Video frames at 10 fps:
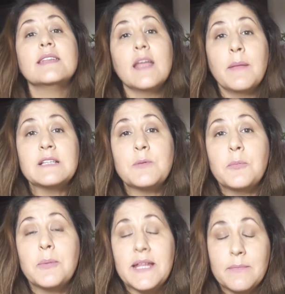que tem mais
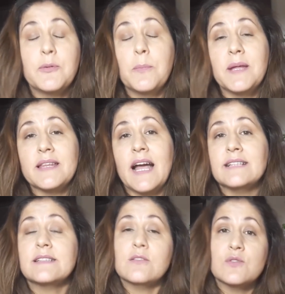
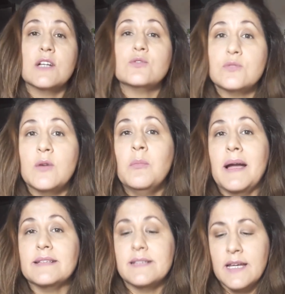propriedades que nos ajudam
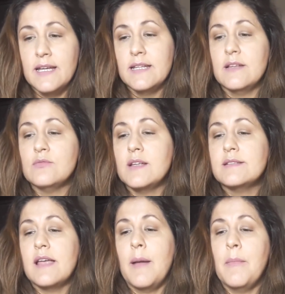mais. Então tem que
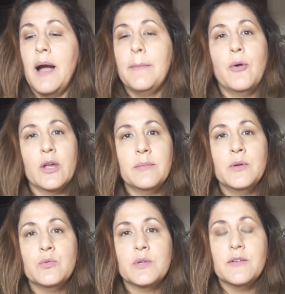ser a, a Mora
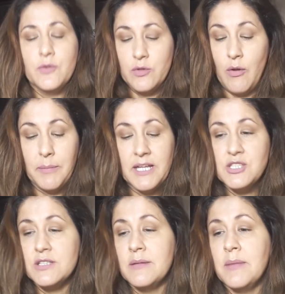Miura, foi o que eu
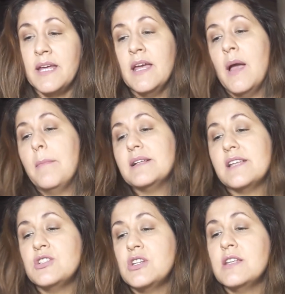aprendi também. Mas
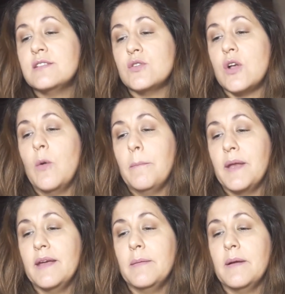desde o início eu já
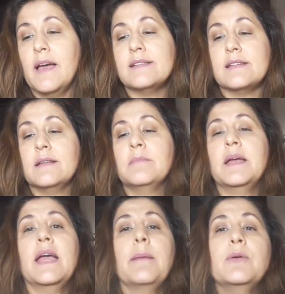comprei. Essa também é a